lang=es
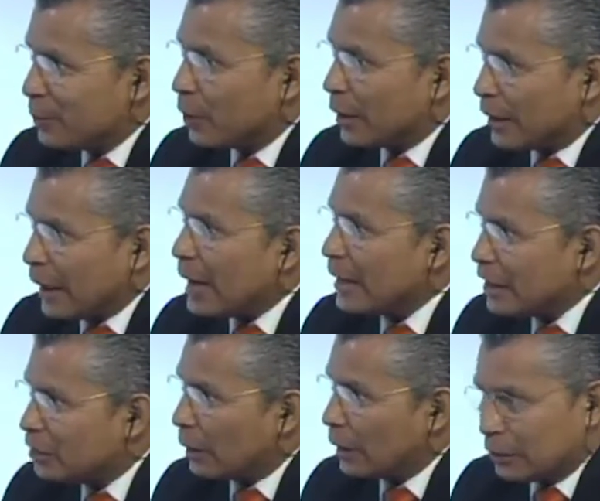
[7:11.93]
Por el
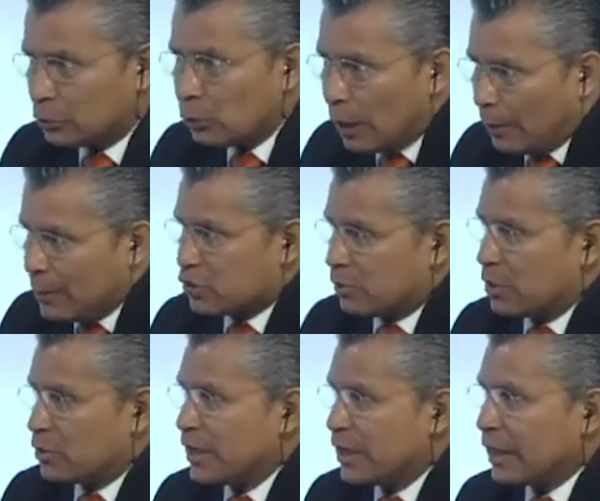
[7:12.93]
Realito, a la altura más A la
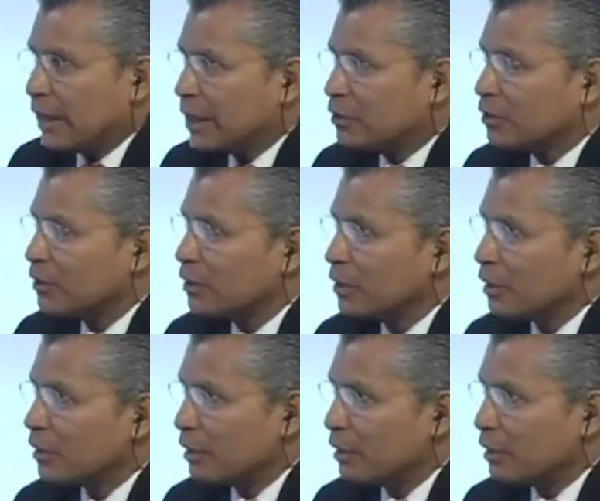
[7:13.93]
altura del Realito.